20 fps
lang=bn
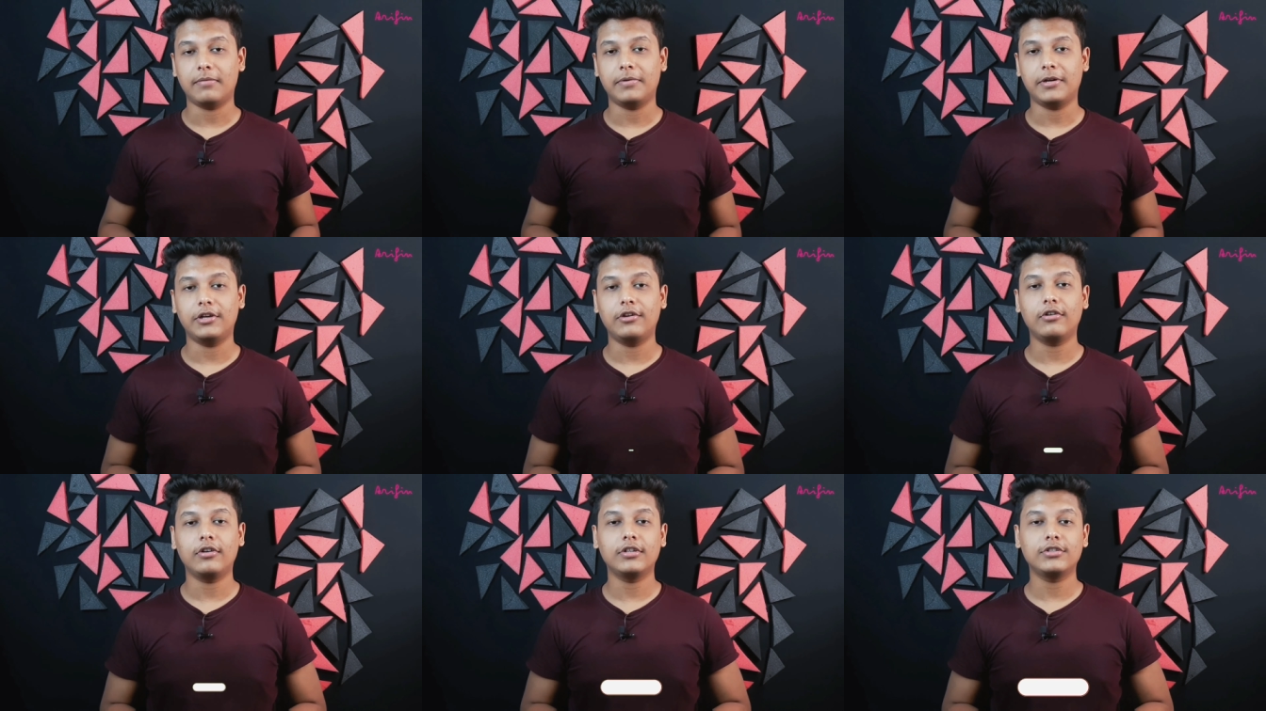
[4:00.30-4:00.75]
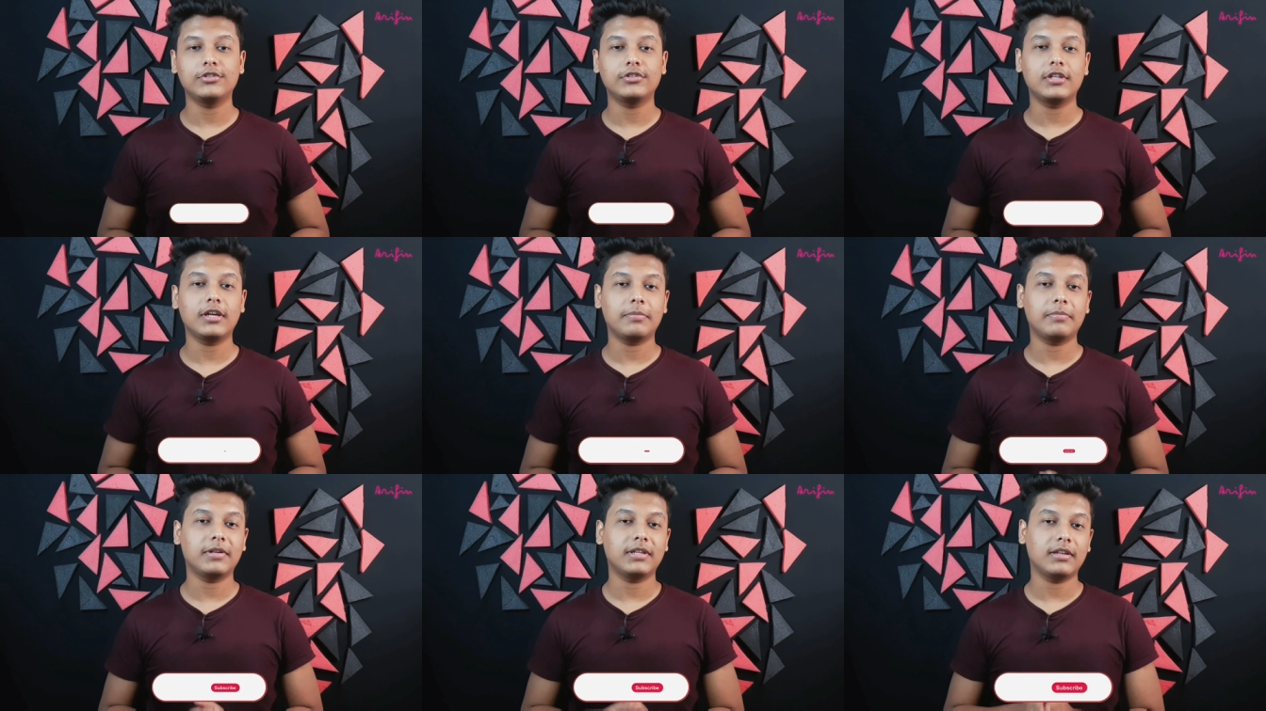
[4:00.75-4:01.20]
আর ভিডিওটি
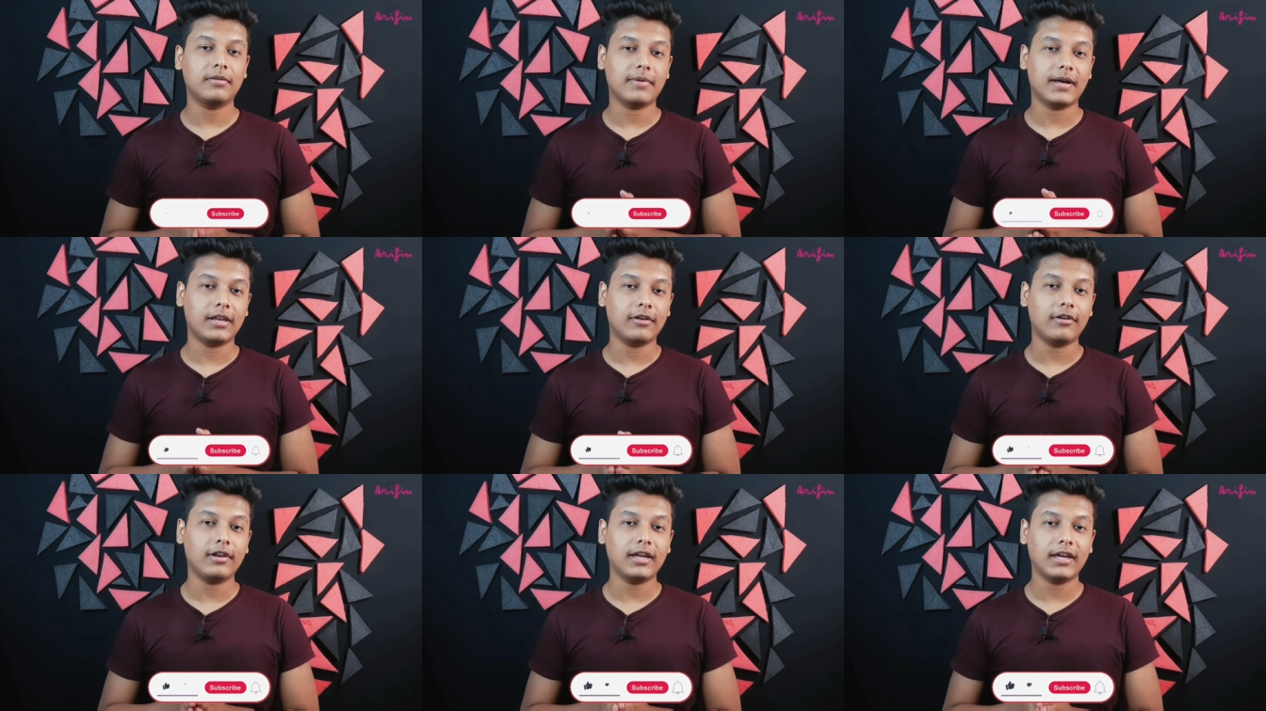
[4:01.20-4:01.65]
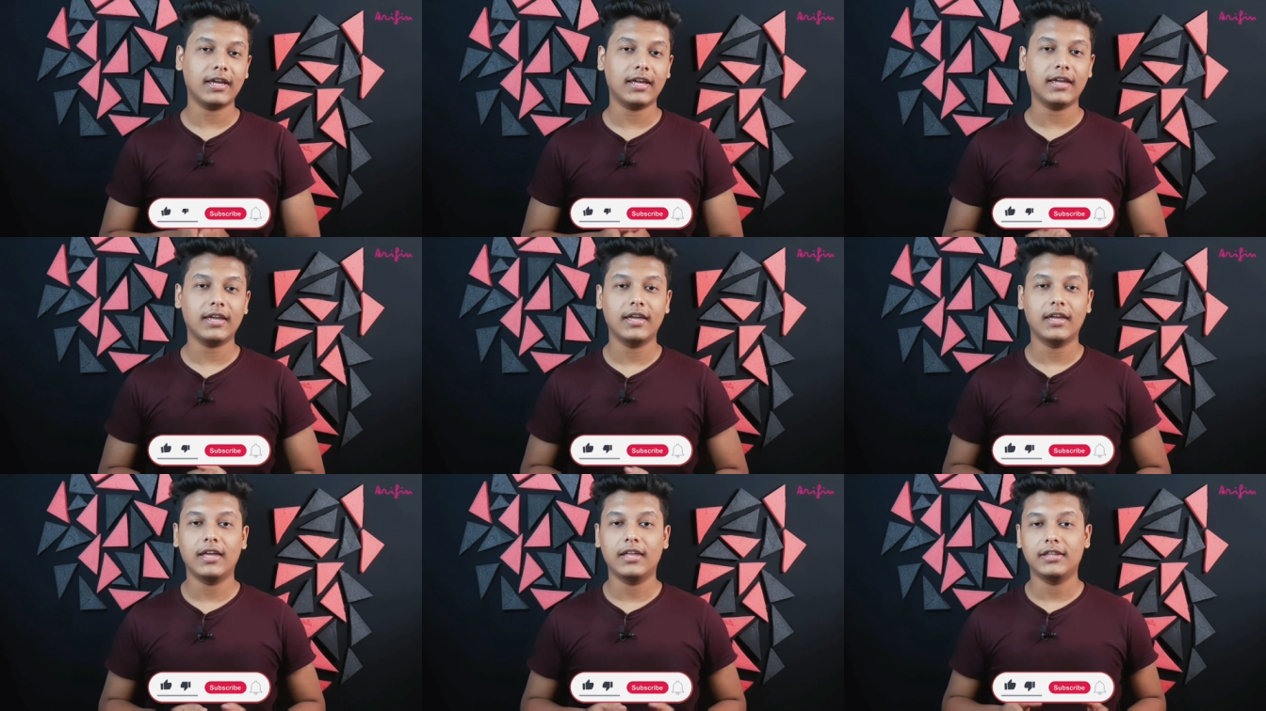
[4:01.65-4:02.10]
যদি আপনাদের ভালো
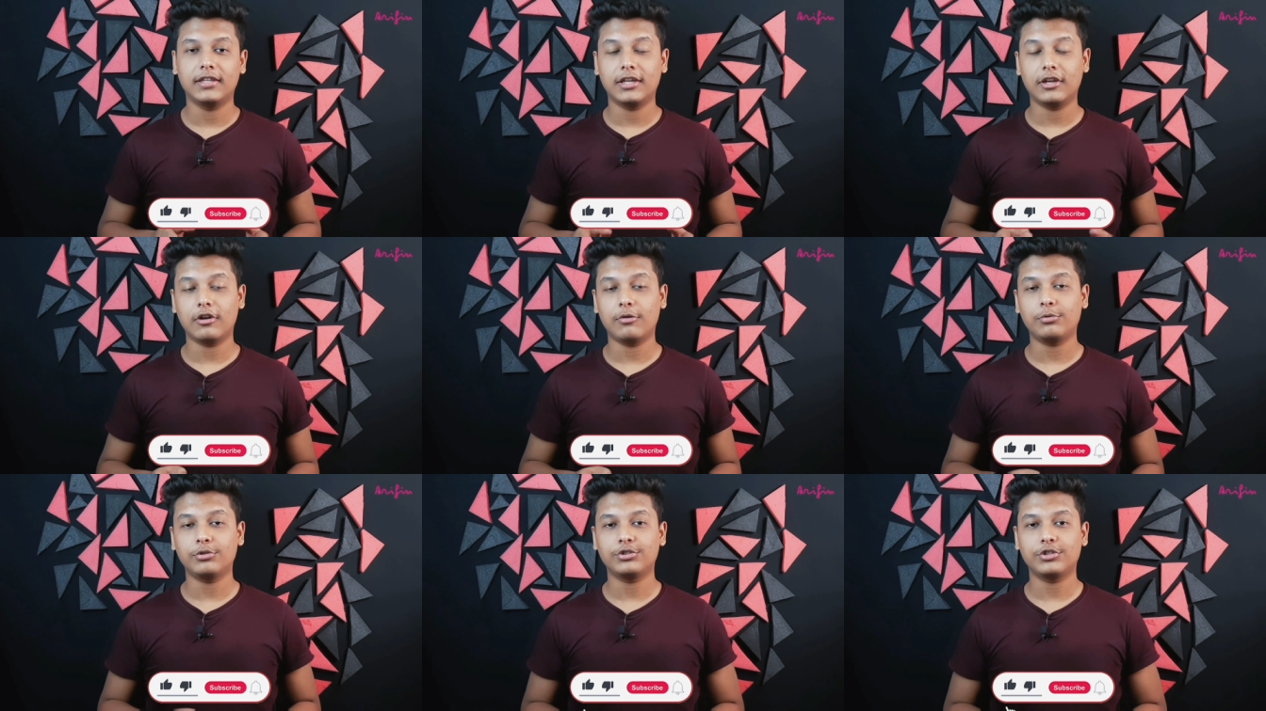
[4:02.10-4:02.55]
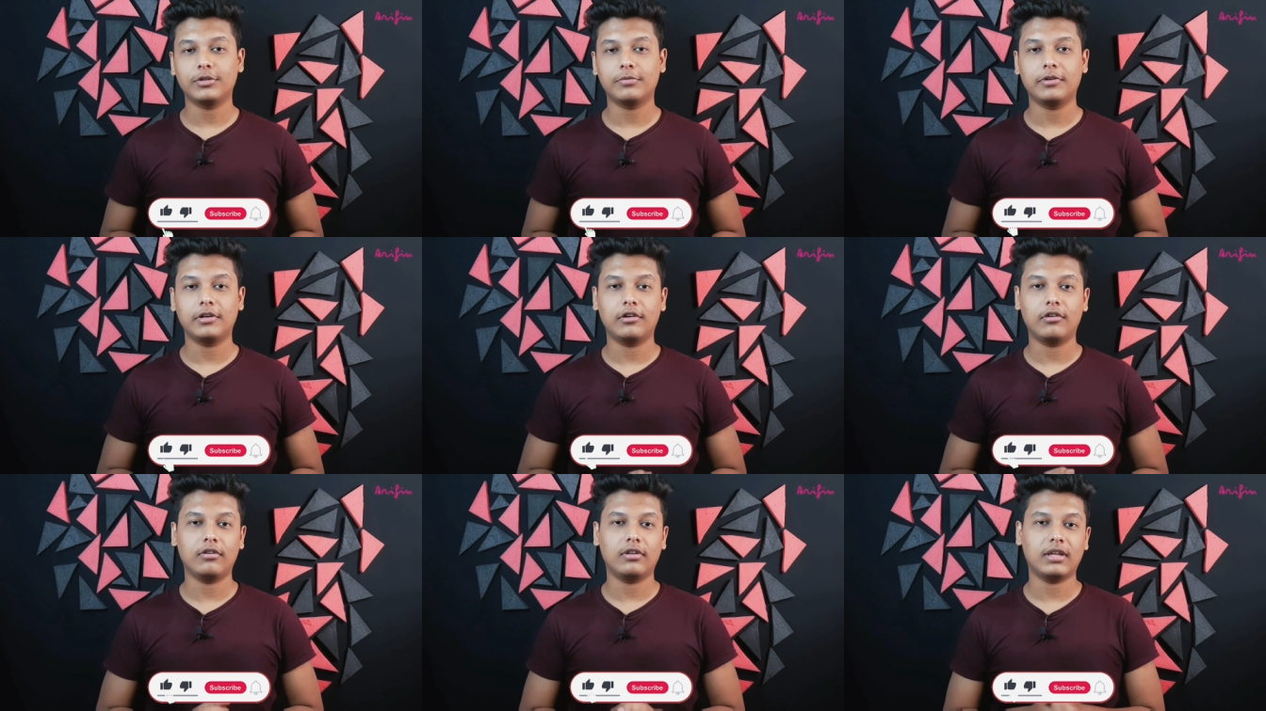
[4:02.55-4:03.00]
লাগে দেন
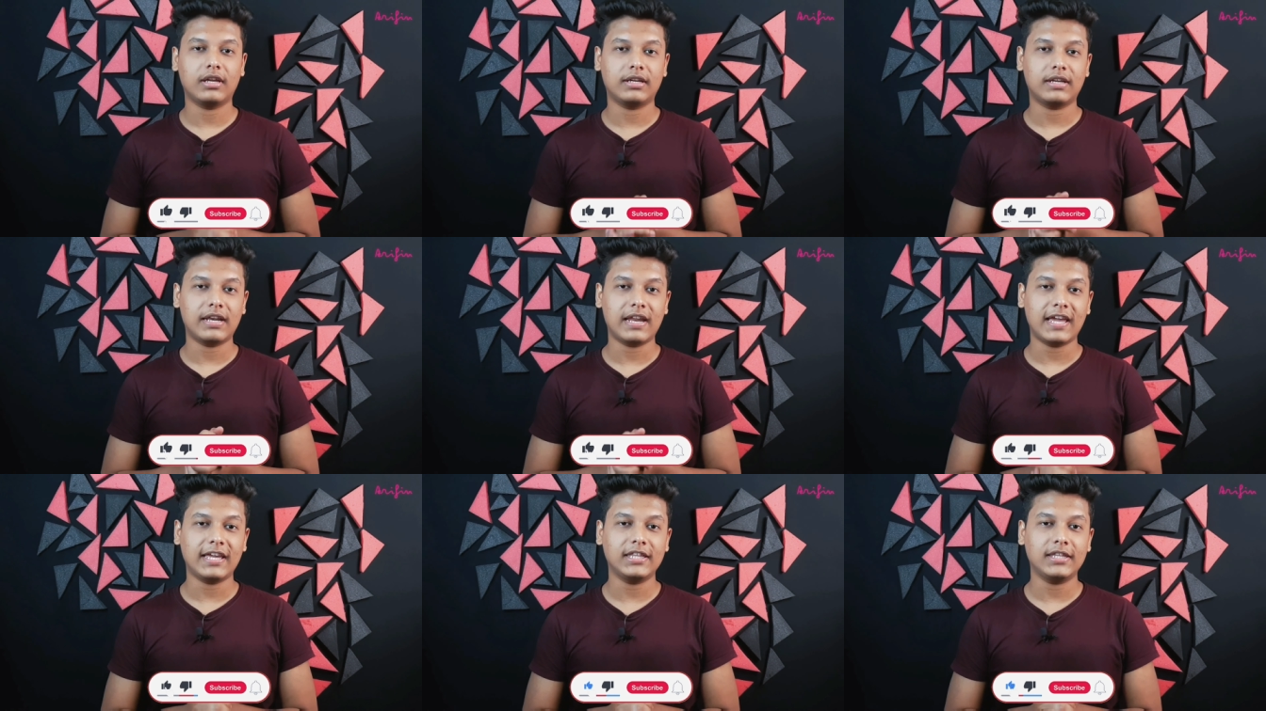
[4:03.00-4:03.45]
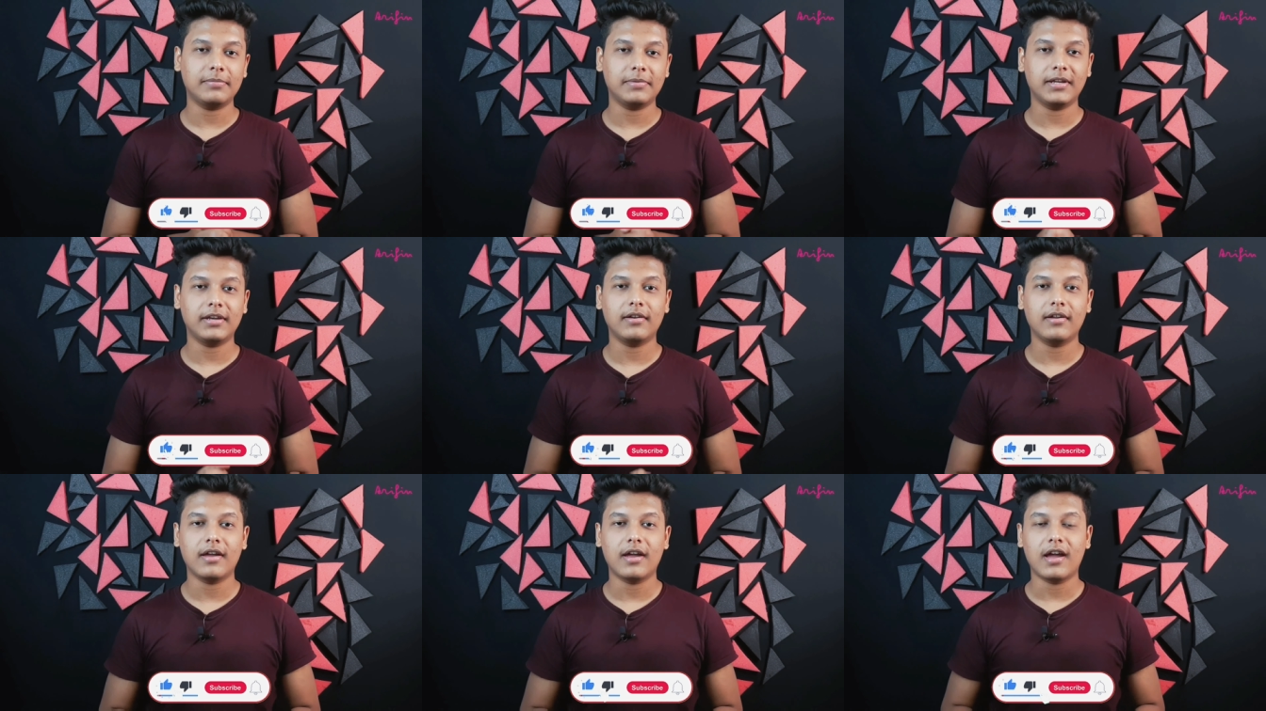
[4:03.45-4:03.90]
অবশ্যই ভিডিওটি একটা লাইক
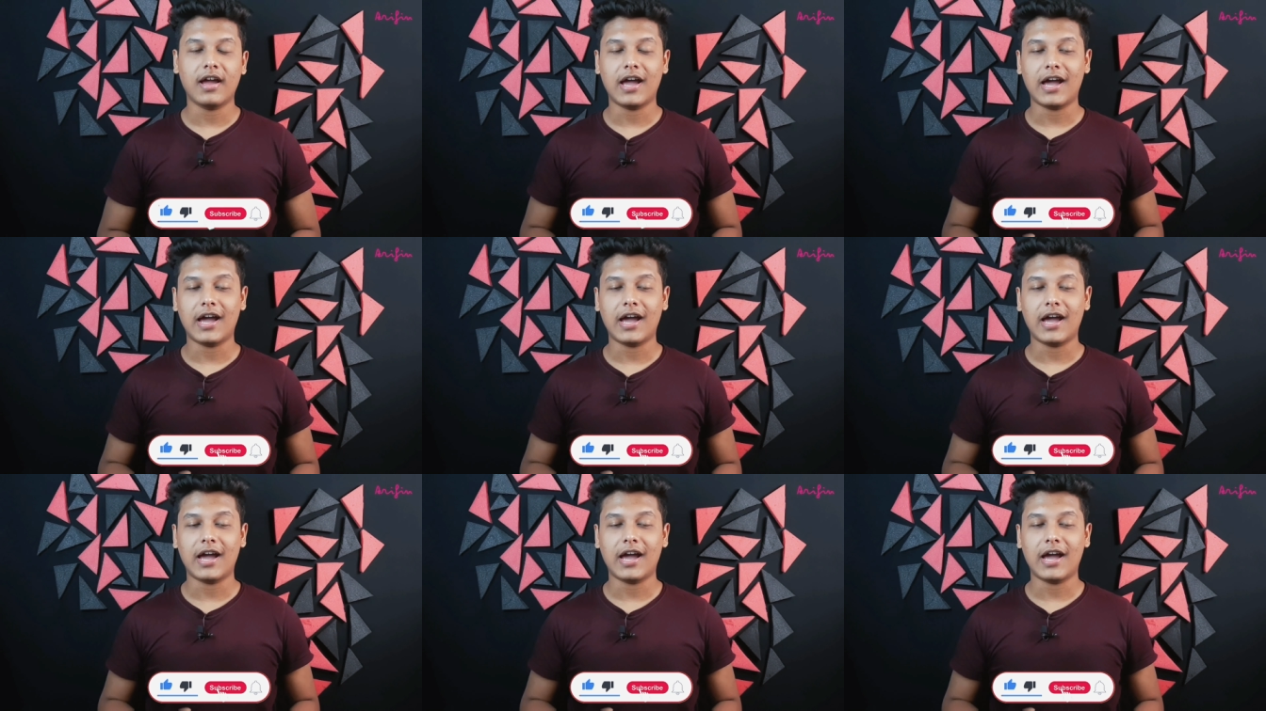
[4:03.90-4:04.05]
দিবেন